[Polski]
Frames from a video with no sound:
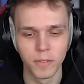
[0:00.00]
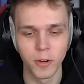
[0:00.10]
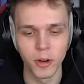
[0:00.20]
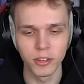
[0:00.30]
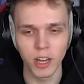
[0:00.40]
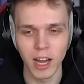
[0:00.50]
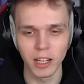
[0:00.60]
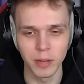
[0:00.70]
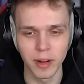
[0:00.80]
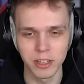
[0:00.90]
Fort!
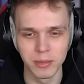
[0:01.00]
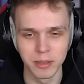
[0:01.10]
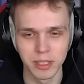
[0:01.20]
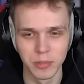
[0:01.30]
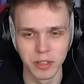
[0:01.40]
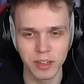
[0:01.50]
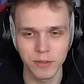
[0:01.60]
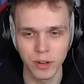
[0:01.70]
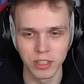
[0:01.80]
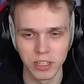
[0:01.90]
A, dobra, czyli mam sobie
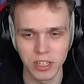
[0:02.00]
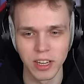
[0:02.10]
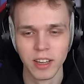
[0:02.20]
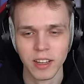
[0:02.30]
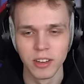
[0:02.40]
zbudować fort jeszcze.